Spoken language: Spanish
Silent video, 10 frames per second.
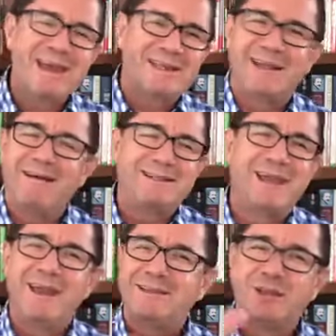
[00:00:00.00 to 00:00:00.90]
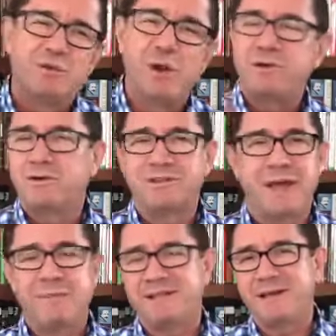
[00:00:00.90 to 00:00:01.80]
sabes que ese sueño está
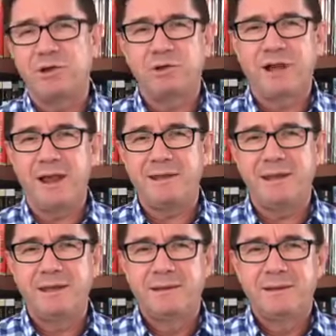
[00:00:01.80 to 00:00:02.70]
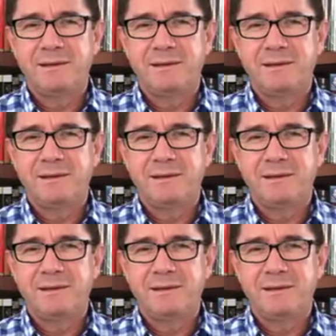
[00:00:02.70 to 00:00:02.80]
demasiado grande